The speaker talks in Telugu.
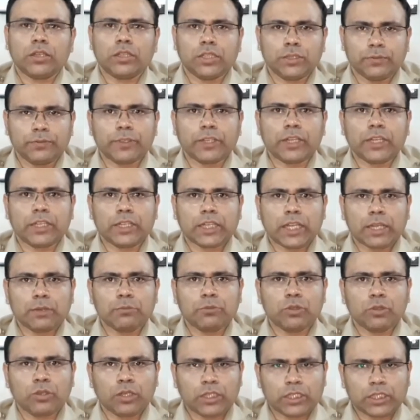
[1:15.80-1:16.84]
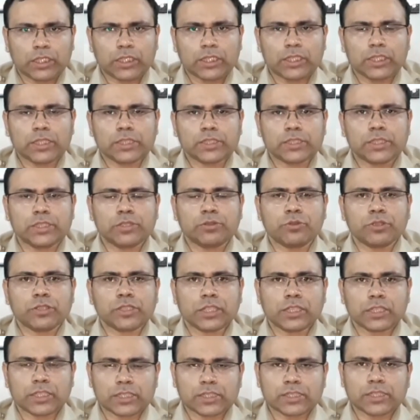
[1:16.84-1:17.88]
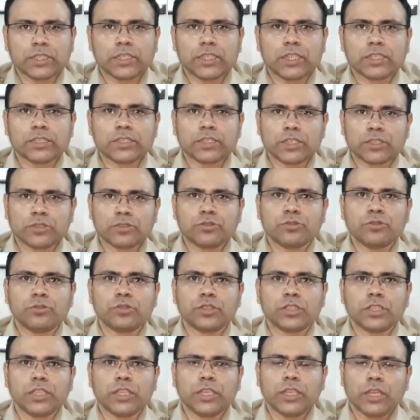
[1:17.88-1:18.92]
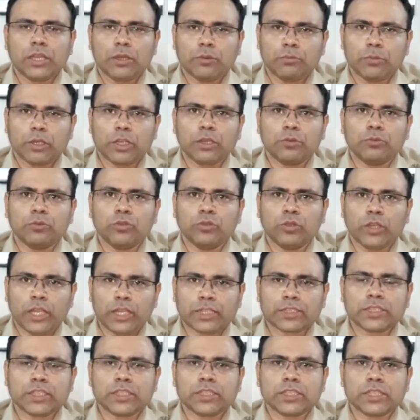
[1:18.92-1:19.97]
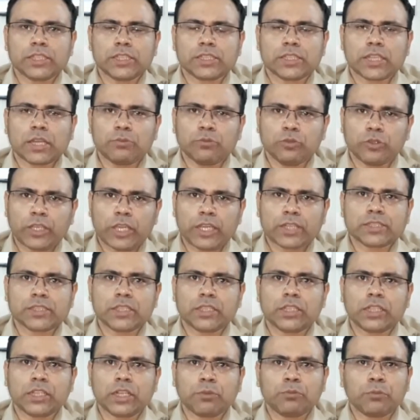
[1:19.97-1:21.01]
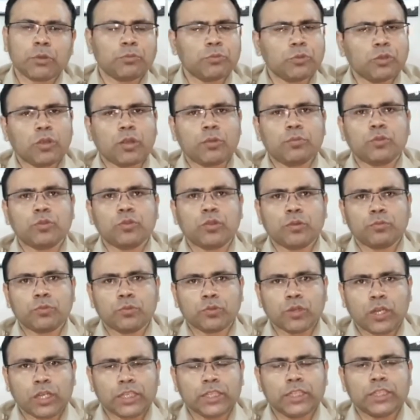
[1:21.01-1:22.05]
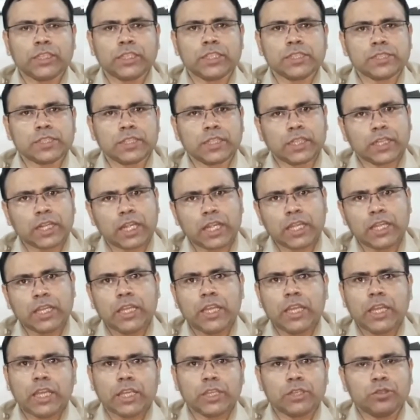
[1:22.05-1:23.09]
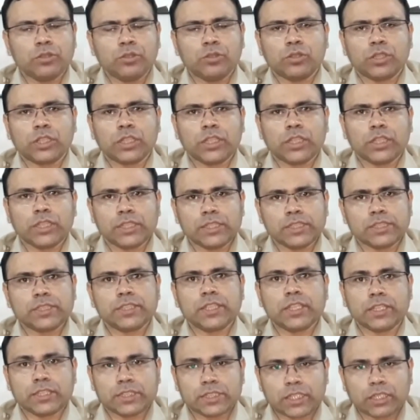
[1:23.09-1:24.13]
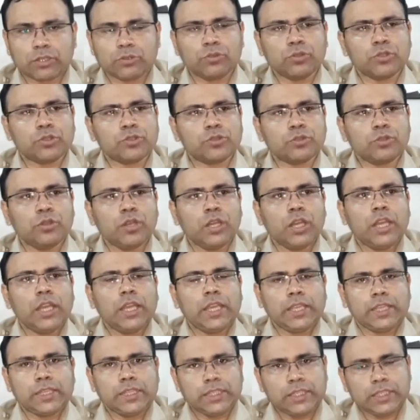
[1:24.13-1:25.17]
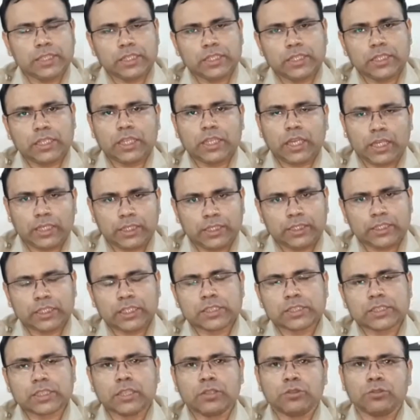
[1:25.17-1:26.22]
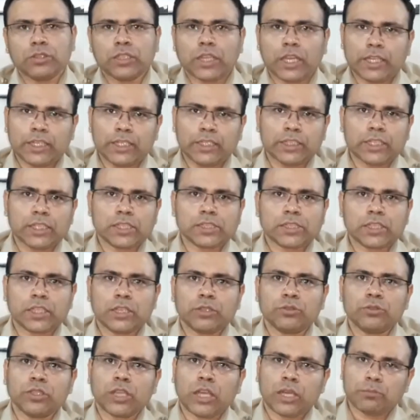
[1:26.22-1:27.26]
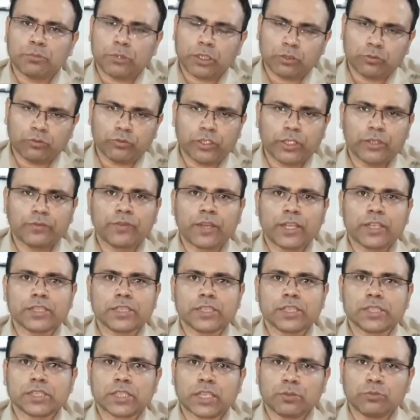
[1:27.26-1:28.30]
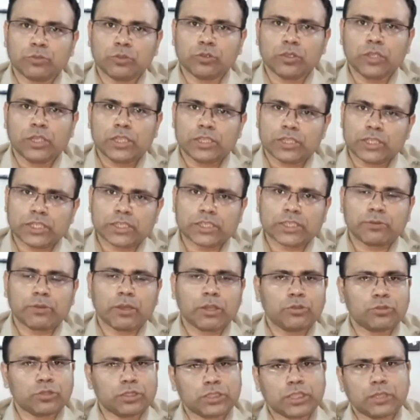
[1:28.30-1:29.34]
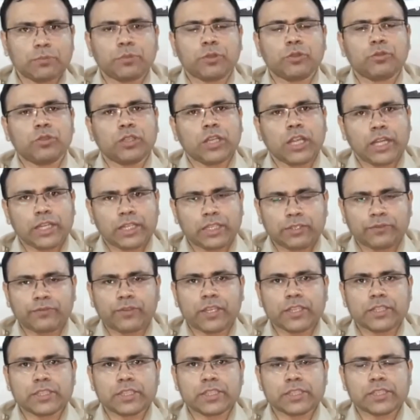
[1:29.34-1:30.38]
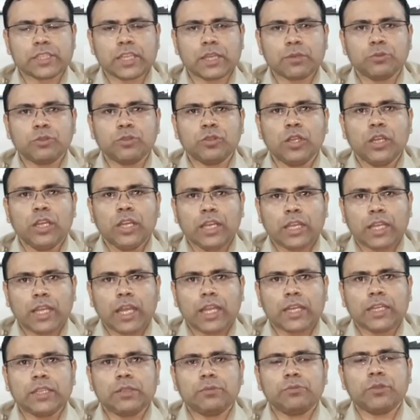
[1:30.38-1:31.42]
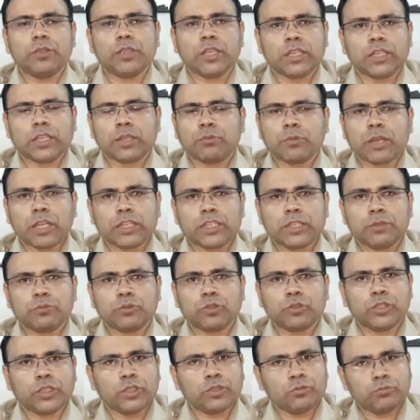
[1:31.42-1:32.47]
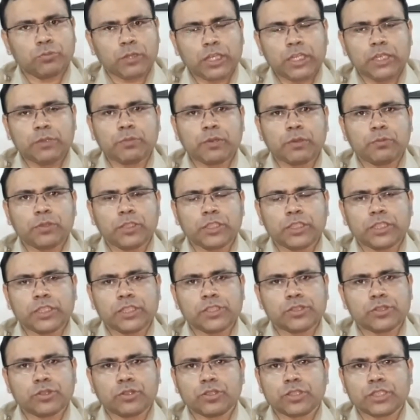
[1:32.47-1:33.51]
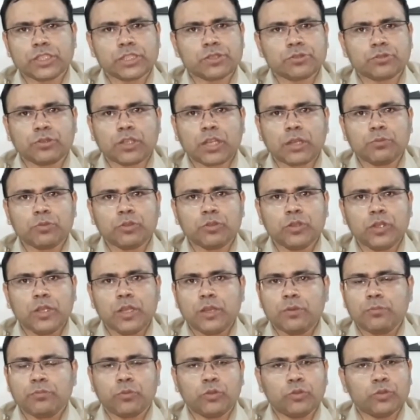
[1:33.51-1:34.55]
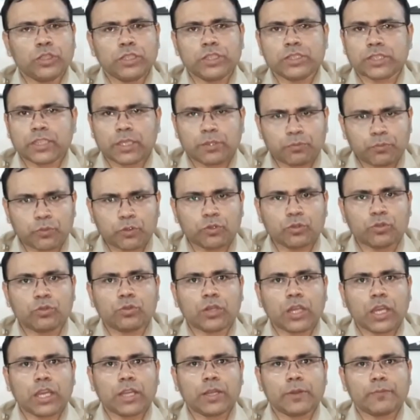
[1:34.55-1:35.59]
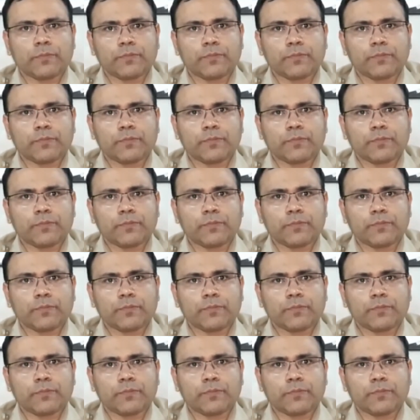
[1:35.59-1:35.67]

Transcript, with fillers: డిఫికల్ట్ టైంలో అంటే సిచ్యువేషన్కి సీరియస్నెస్ చూసి మనము యాక్షన్ చేస్తాము యాక్షన్ క్రమంలో అప్పుడు అప్పుడు అన్ఇంటెన్షనల్గా ఏదో ఒక ఇన్సిడెంట్ జరగవచ్చు ఇది అన్ఇంటెన్షనల్ ఉందా ఇంటెన్షనల్ ఉందా మనం వెరిఫై చేస్తాము చేసే వాళ్ళకి తప్పకుండా ఐడెంటిఫై చేస్తాము కానీ మీ అందరి మాధ్యమంతో నేను మళ్ళీ పబ్లిక్కి ఇన్ష్యూర్ చేస్తున్నాము పోలీస్ ఎప్పుడూ కూడా